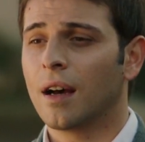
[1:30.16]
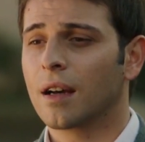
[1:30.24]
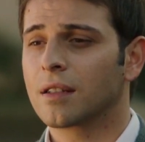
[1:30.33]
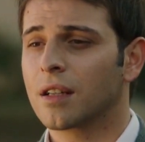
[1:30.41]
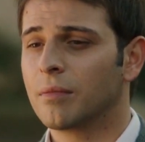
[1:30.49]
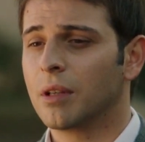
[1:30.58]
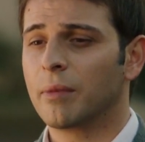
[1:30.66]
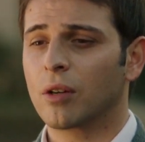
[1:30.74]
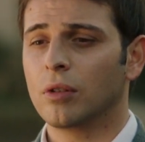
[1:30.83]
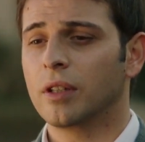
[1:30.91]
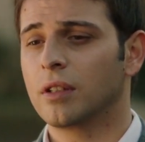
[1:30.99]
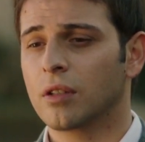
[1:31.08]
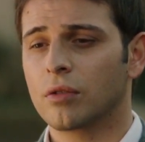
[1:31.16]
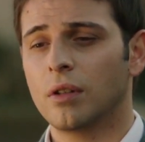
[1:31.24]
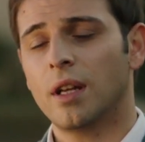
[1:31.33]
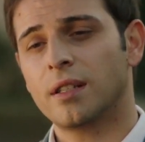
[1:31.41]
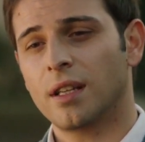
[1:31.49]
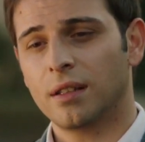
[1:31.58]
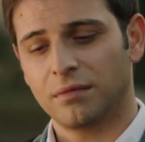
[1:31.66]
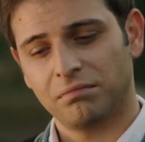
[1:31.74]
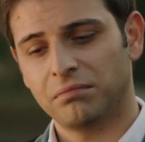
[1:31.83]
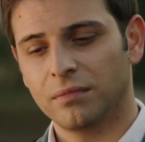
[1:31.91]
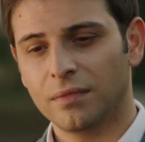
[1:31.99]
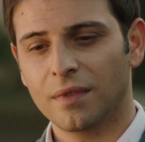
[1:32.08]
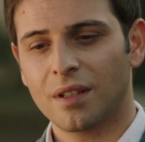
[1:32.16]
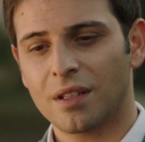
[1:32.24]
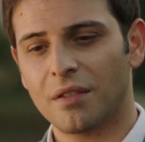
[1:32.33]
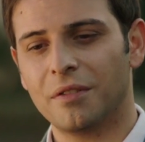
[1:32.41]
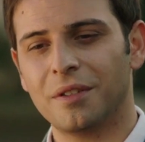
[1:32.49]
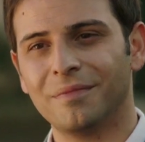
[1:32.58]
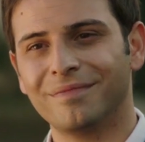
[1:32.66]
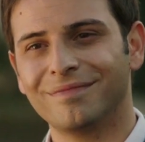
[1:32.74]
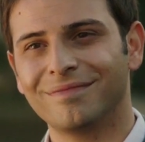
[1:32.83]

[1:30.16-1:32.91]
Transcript: Akşam yemek olayını da söylersen sevinirim.